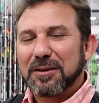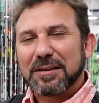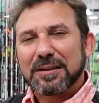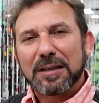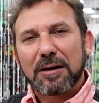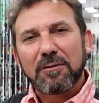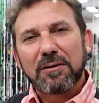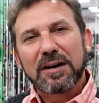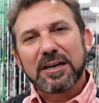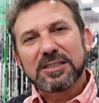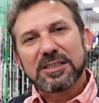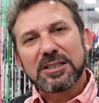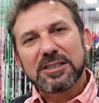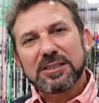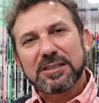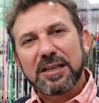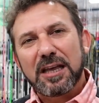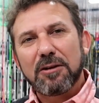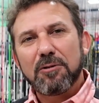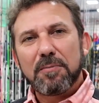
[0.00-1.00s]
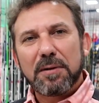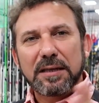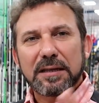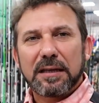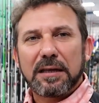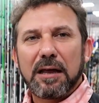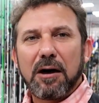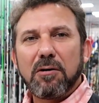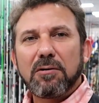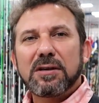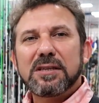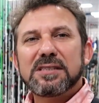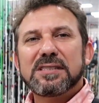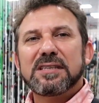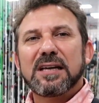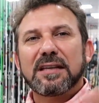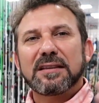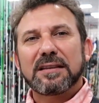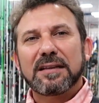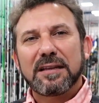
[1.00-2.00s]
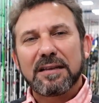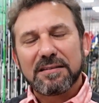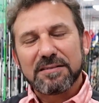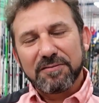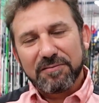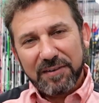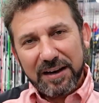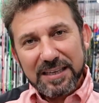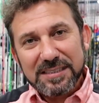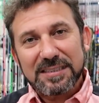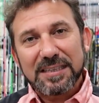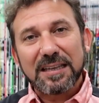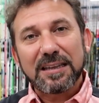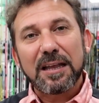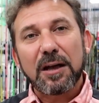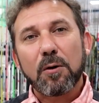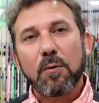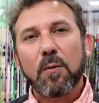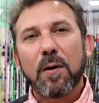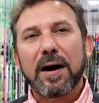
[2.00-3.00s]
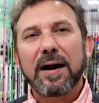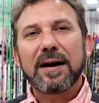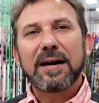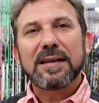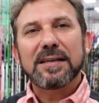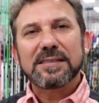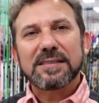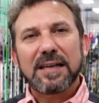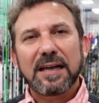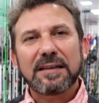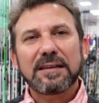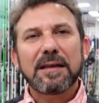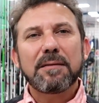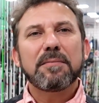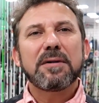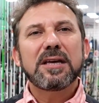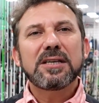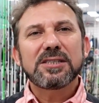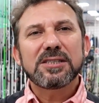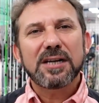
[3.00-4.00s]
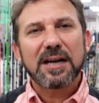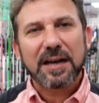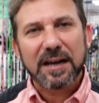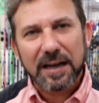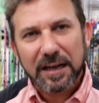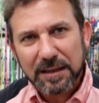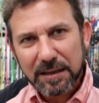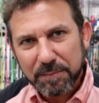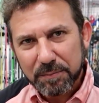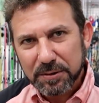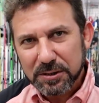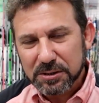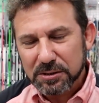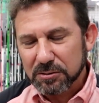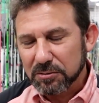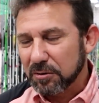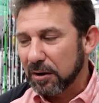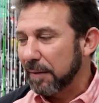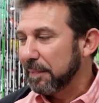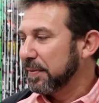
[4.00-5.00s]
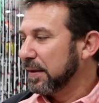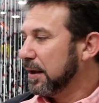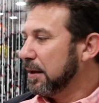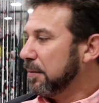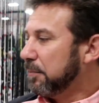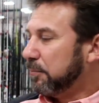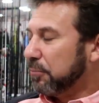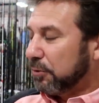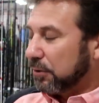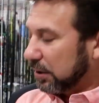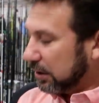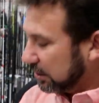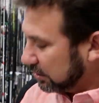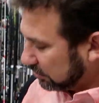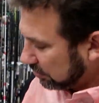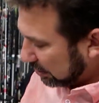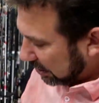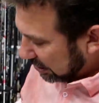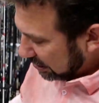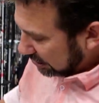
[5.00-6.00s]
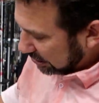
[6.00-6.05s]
Então a gente tem um material que se, vai se adequar exatamente a cada pessoa. Por isso que a